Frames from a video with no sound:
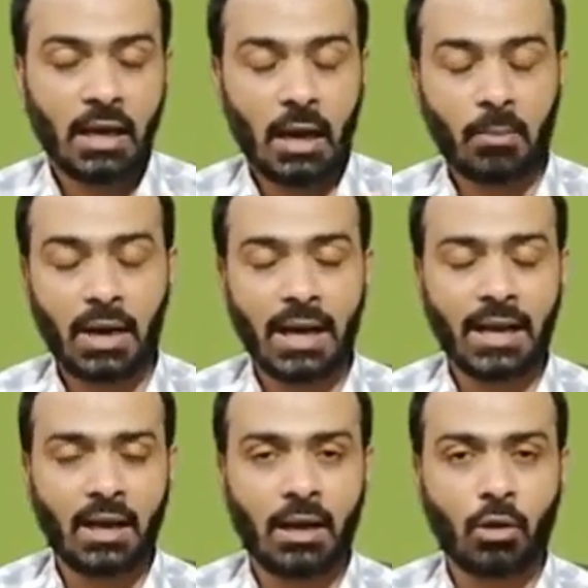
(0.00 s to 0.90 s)
हमारे
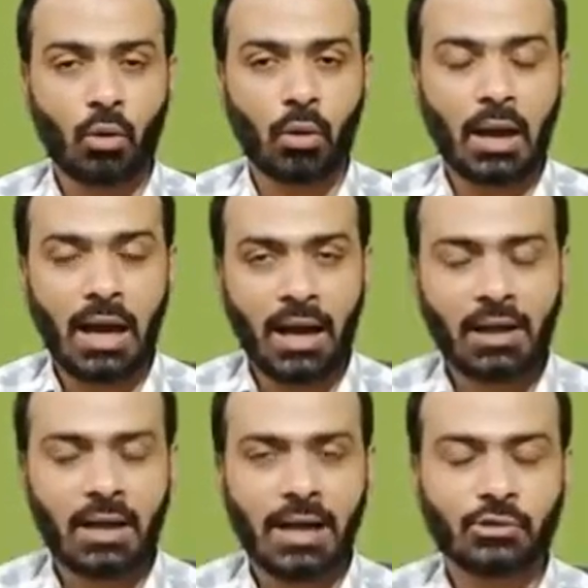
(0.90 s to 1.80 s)
यहां खुराक
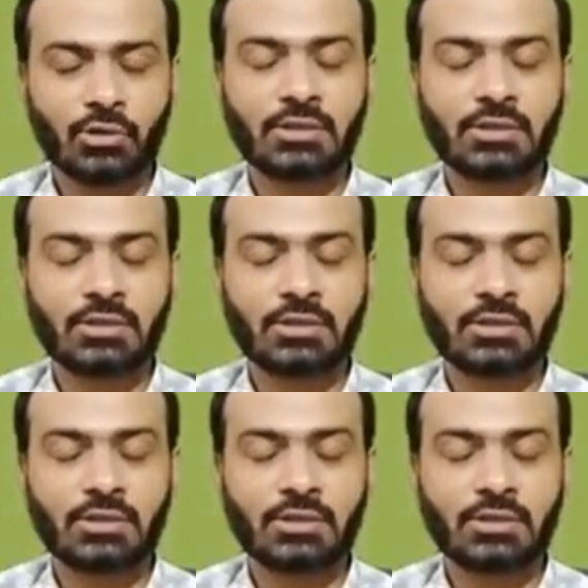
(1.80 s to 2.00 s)
का जो